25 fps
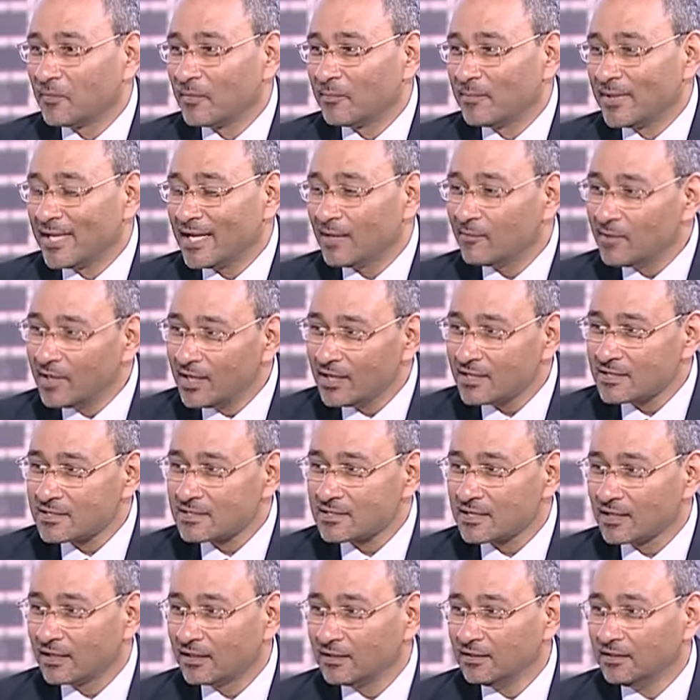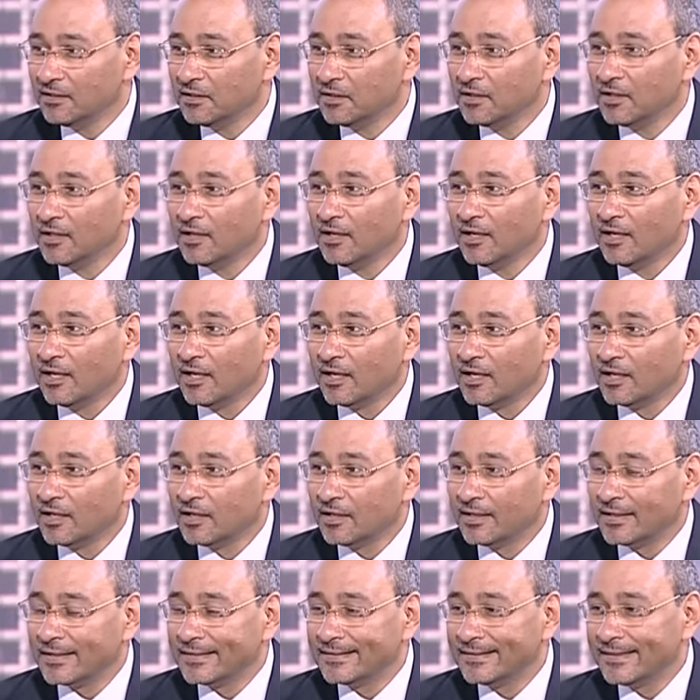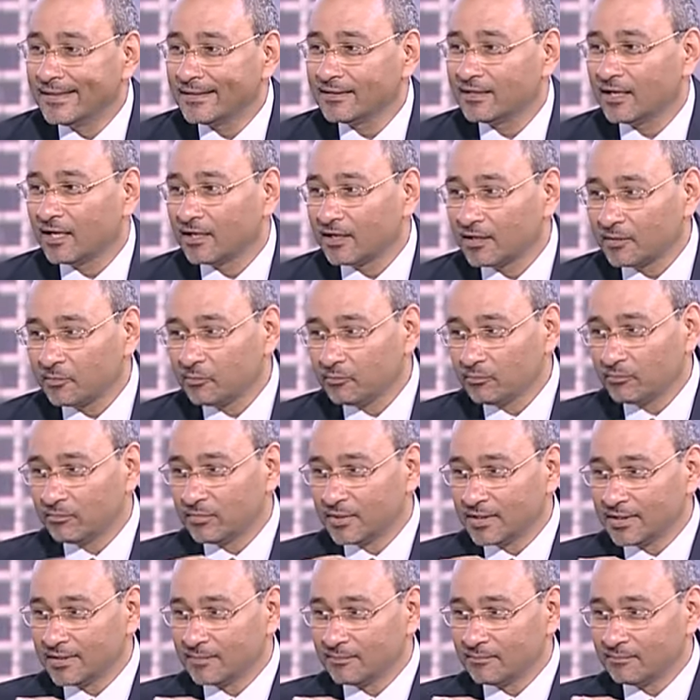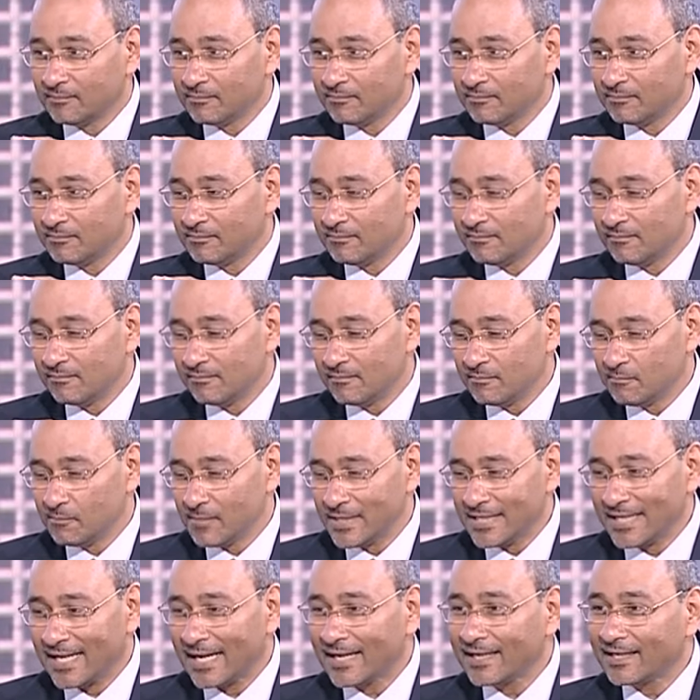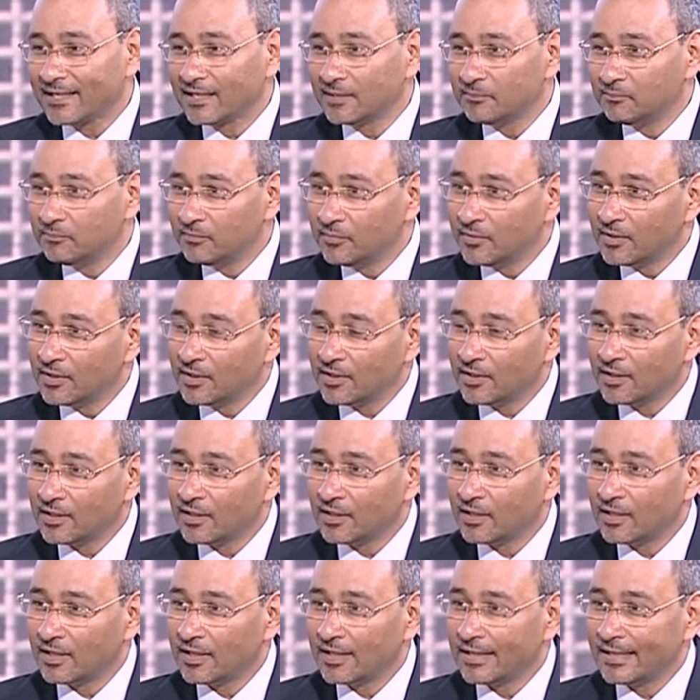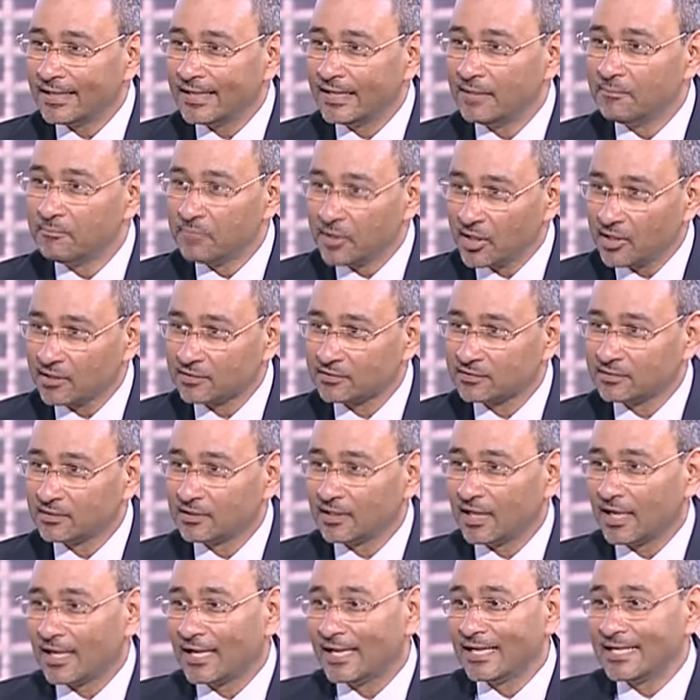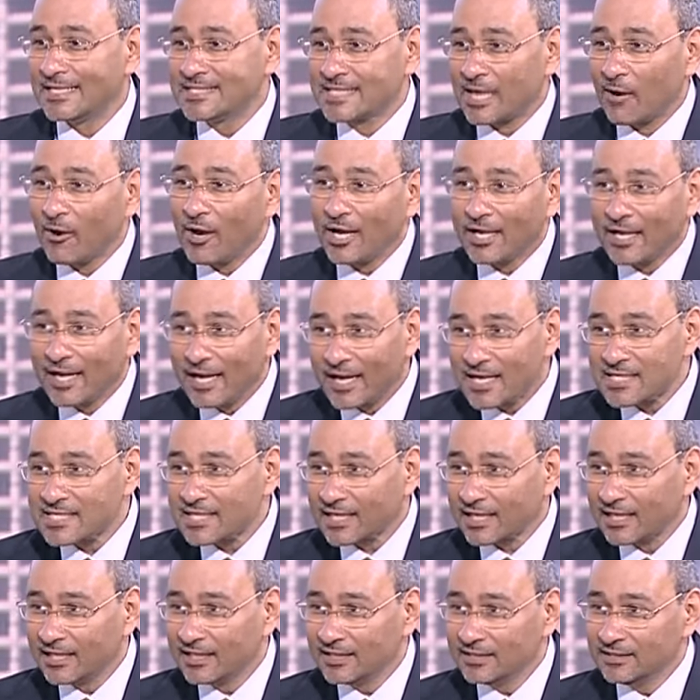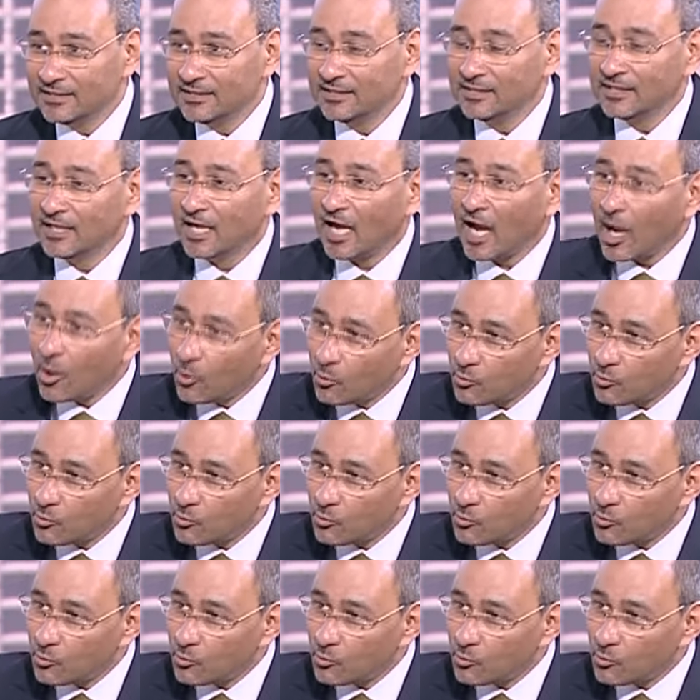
بنعملها ازاي ان احنا حضرتك بن بنركب امبلانت سواء جهاز خارجي او